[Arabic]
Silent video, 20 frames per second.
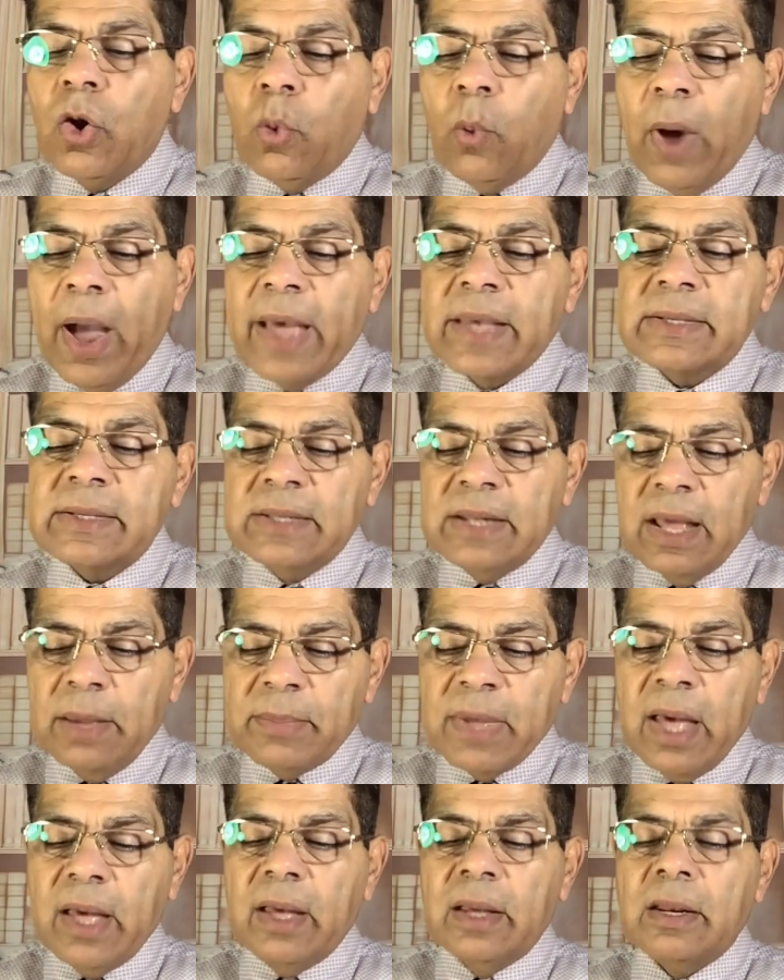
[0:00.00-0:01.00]

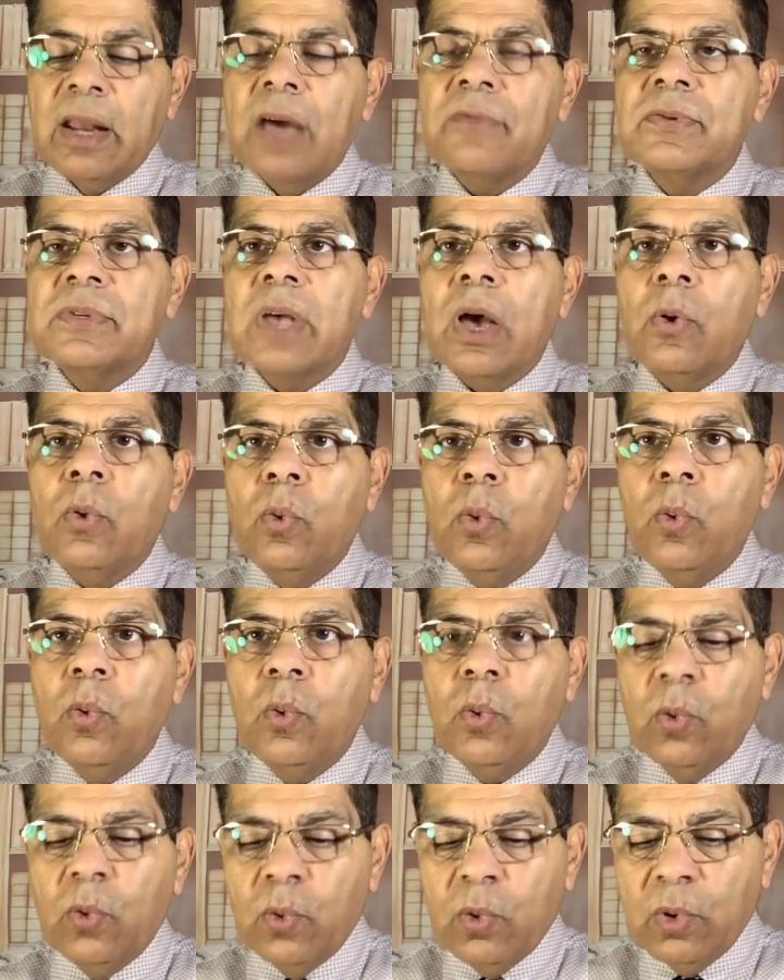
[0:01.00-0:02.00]
وأسلم نفسه
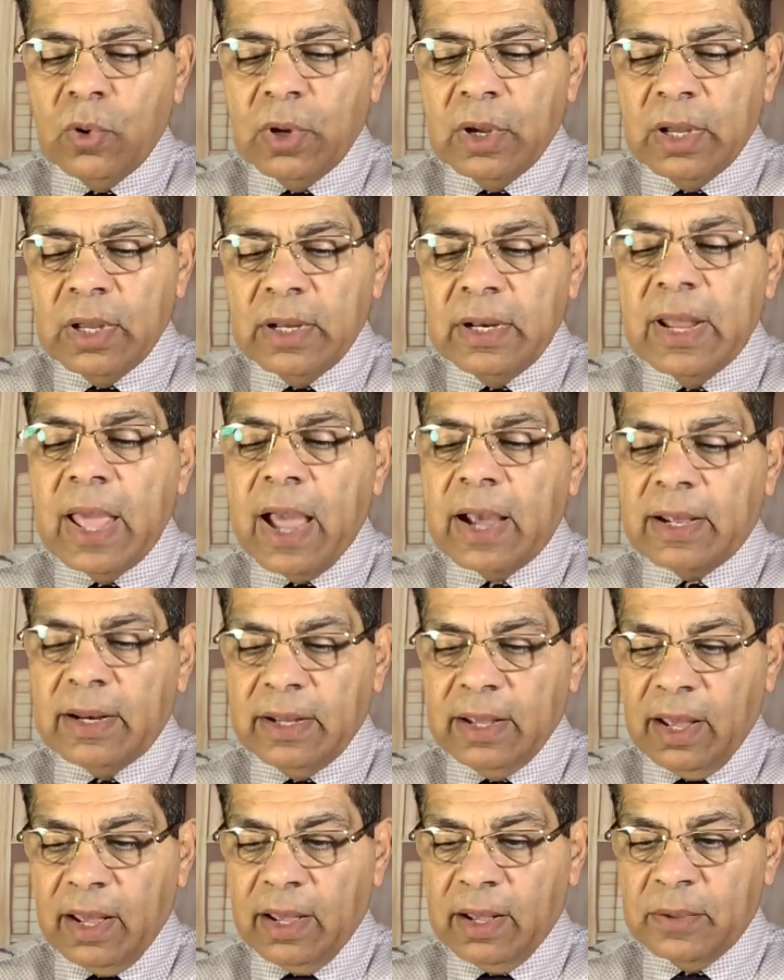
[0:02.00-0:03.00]

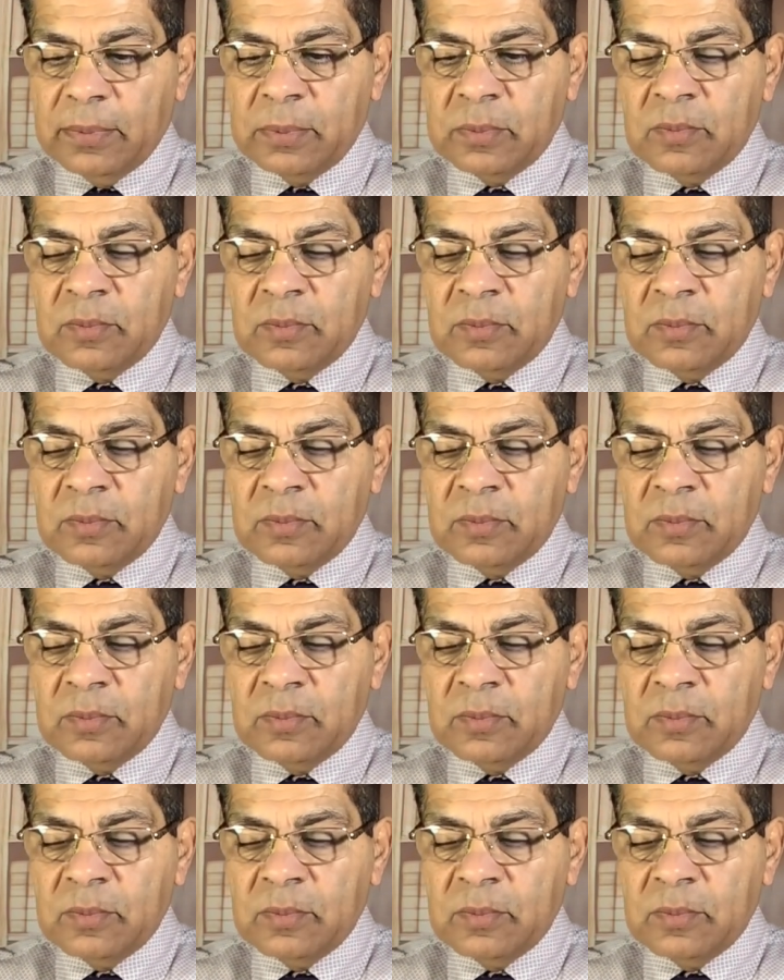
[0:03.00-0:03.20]
لأجلها